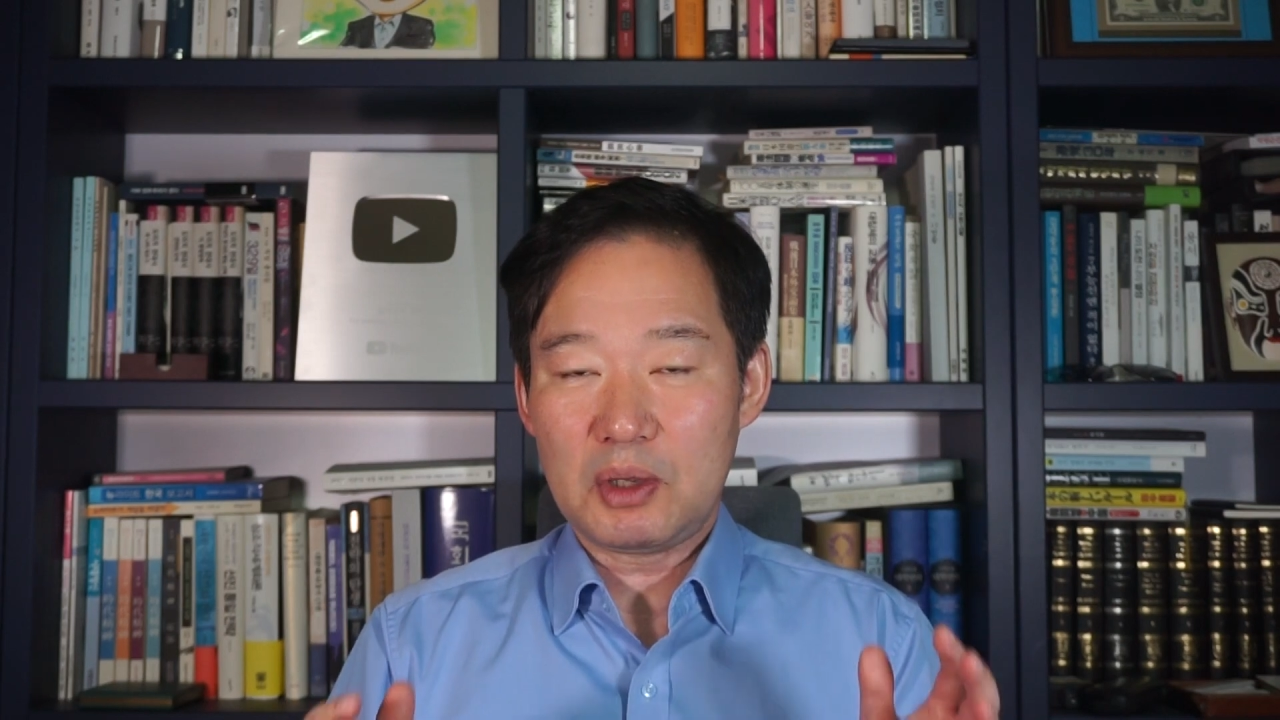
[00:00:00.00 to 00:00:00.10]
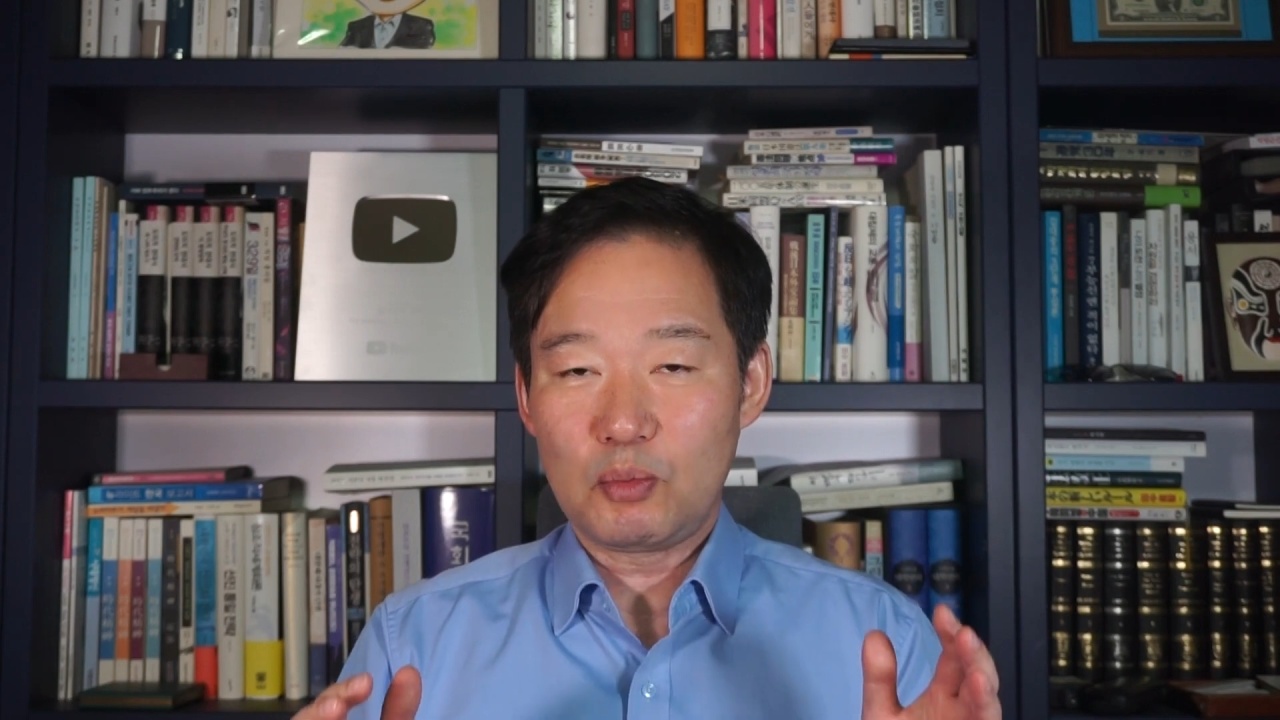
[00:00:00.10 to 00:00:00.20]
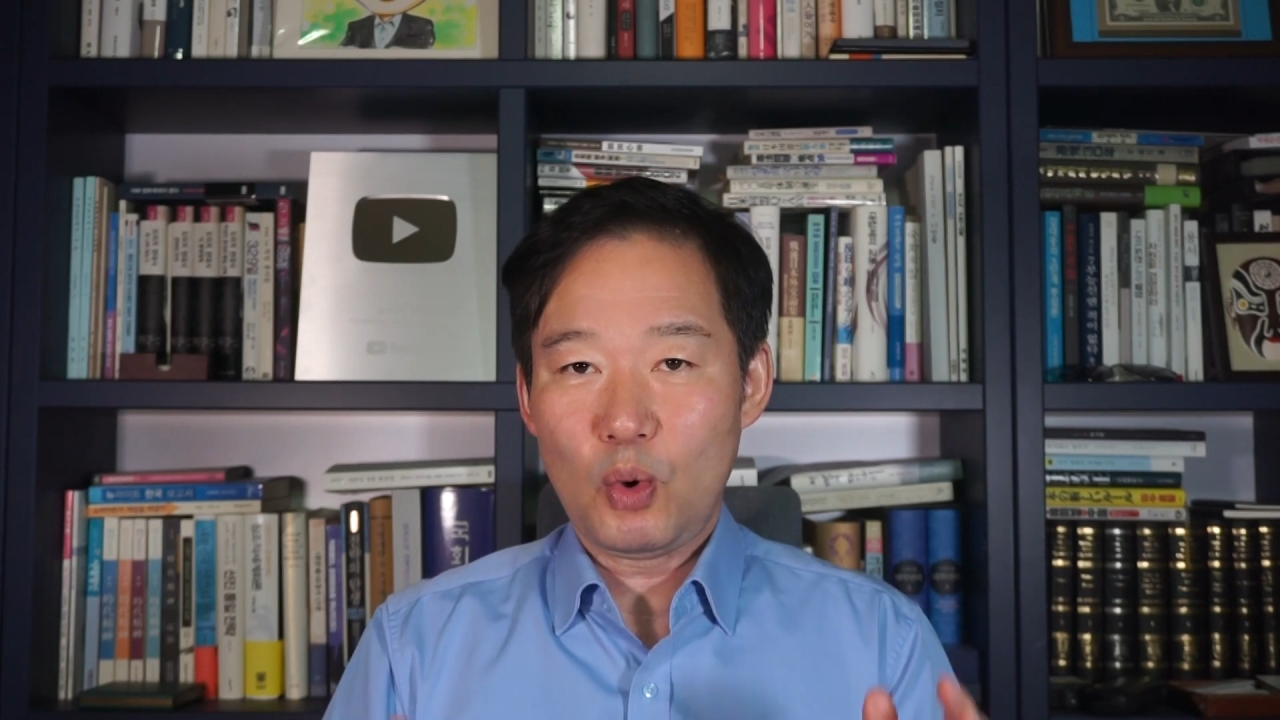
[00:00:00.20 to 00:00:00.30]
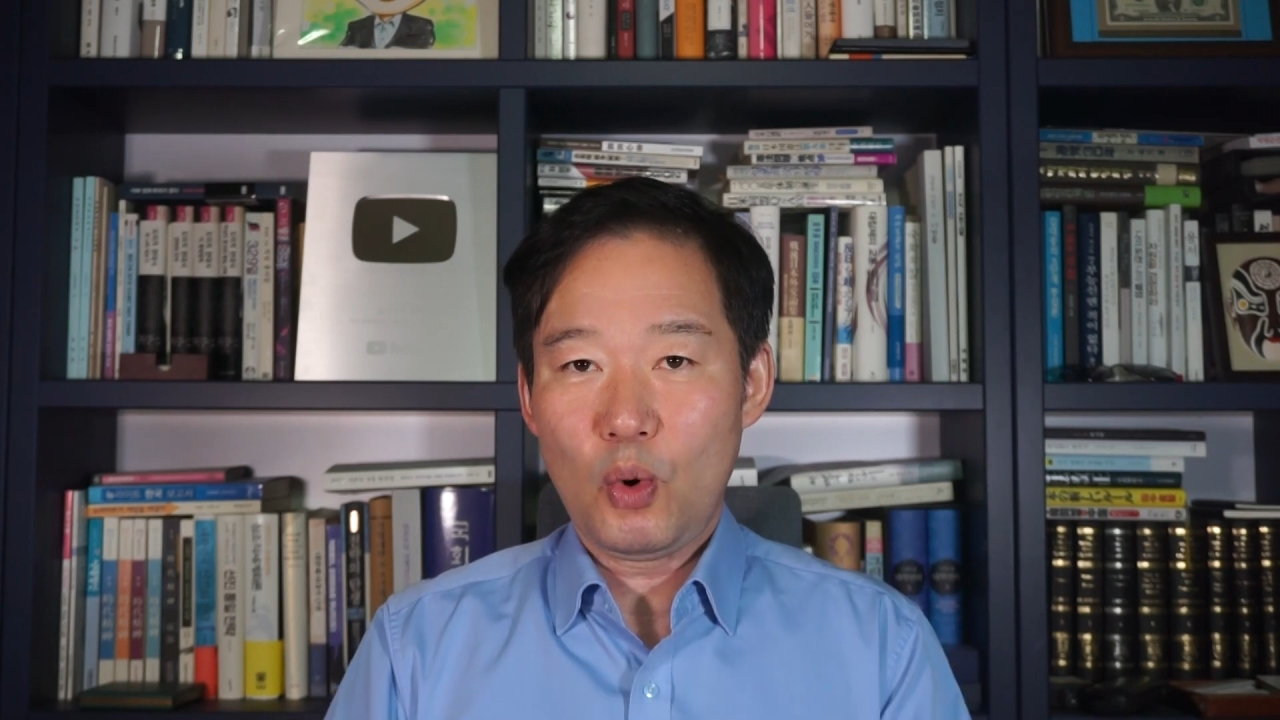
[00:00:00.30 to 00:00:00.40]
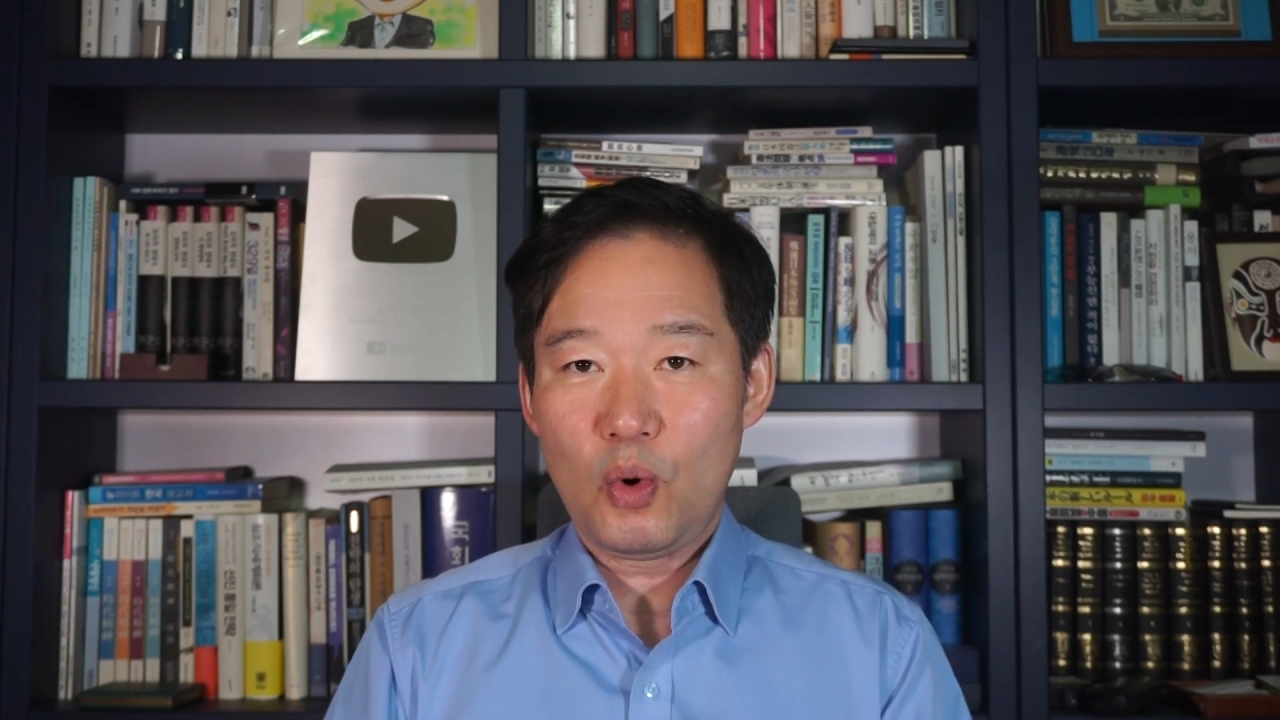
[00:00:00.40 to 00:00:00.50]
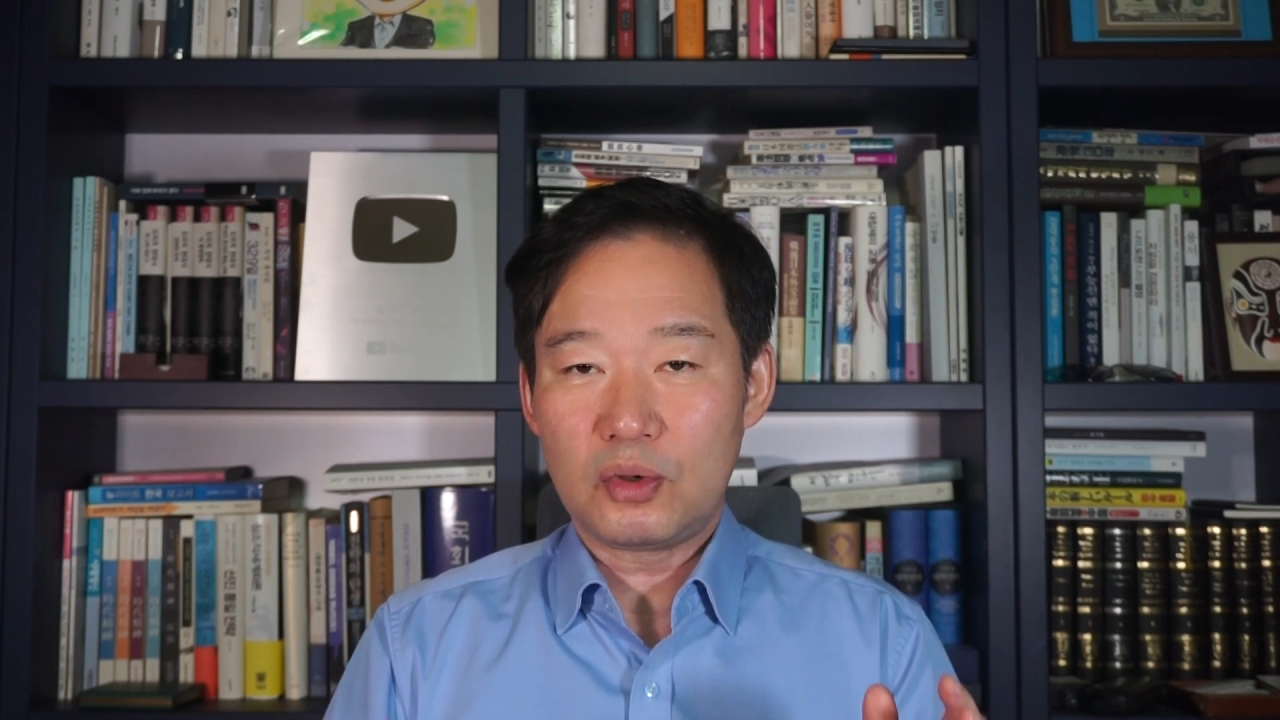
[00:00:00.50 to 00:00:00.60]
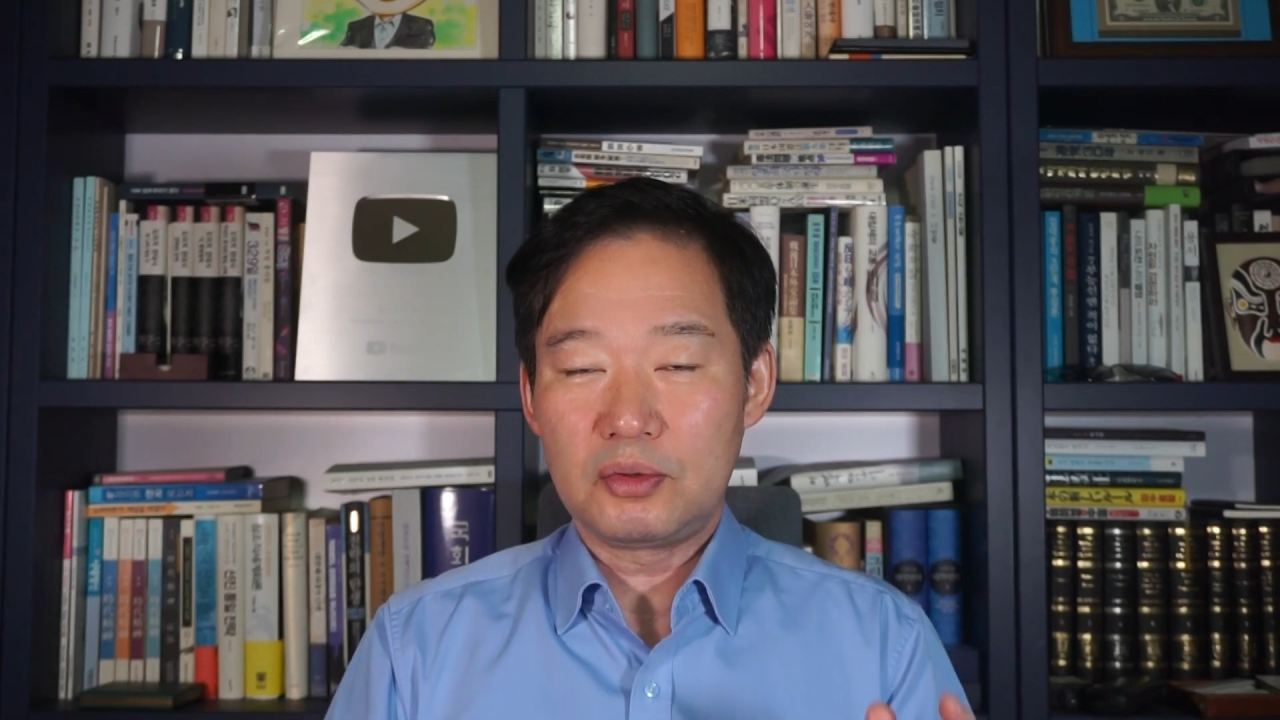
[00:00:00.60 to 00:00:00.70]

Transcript: 모